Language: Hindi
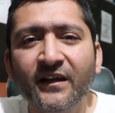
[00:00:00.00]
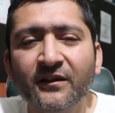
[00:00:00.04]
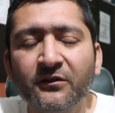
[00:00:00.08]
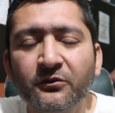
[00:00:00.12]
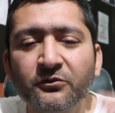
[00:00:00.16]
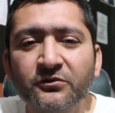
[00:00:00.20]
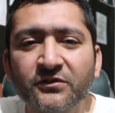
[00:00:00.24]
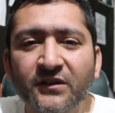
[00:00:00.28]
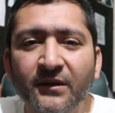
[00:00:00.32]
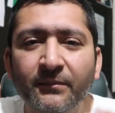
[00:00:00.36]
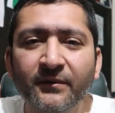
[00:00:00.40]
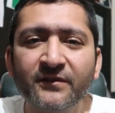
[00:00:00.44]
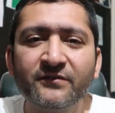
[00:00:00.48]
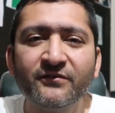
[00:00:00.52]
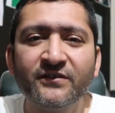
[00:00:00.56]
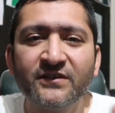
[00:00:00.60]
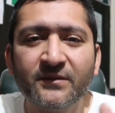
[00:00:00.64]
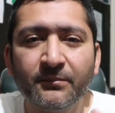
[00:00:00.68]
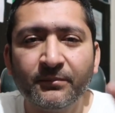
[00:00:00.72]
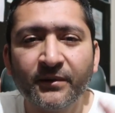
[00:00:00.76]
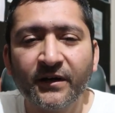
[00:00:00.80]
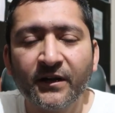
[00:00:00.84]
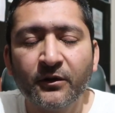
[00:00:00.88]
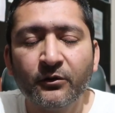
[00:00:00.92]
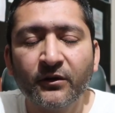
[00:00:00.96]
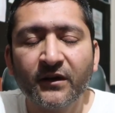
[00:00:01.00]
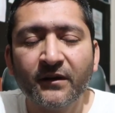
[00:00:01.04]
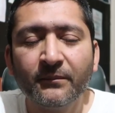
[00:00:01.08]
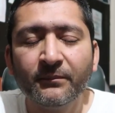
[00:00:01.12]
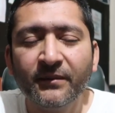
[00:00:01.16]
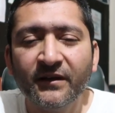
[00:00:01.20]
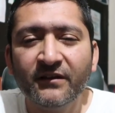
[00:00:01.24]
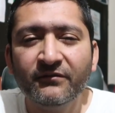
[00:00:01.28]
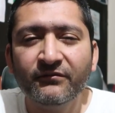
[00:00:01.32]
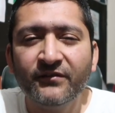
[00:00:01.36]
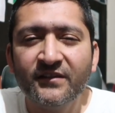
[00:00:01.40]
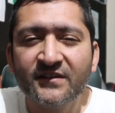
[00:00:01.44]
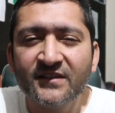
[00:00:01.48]
है तो उसके पास वीज़े पड़े होंगे
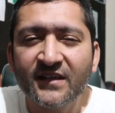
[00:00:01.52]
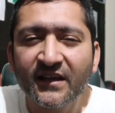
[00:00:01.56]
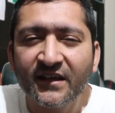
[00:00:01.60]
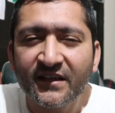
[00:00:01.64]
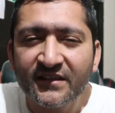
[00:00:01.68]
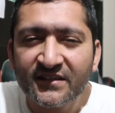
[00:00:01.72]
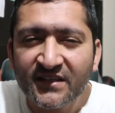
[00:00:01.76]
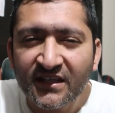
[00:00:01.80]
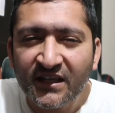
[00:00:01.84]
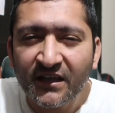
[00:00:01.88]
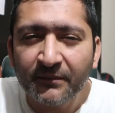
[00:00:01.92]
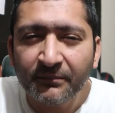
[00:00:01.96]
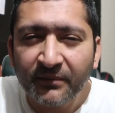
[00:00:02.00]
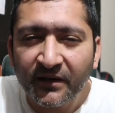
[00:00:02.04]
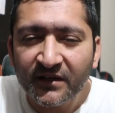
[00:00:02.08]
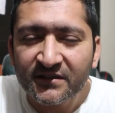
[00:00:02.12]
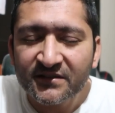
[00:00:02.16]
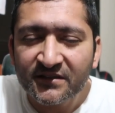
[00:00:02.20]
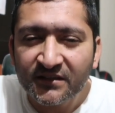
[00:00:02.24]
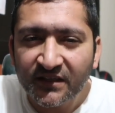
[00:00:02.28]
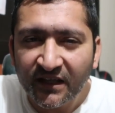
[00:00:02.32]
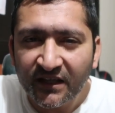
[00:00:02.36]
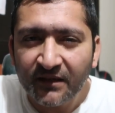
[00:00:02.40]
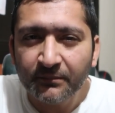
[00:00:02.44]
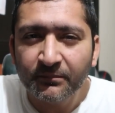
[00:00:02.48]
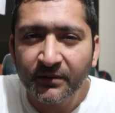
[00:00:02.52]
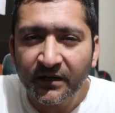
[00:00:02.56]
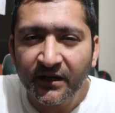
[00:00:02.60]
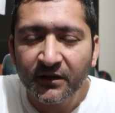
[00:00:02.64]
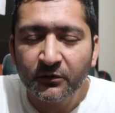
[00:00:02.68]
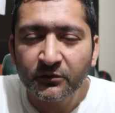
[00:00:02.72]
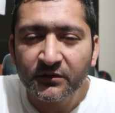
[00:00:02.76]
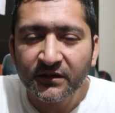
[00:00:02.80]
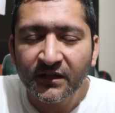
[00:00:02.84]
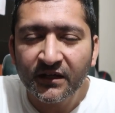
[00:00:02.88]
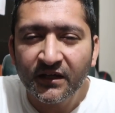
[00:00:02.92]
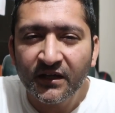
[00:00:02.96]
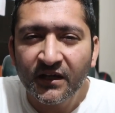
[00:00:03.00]
भाई वीज़े किसी के पास नहीं पड़े
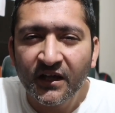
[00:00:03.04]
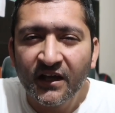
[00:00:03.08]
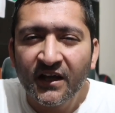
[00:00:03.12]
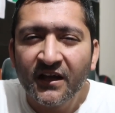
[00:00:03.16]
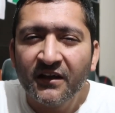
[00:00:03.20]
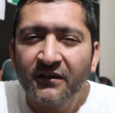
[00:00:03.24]
होते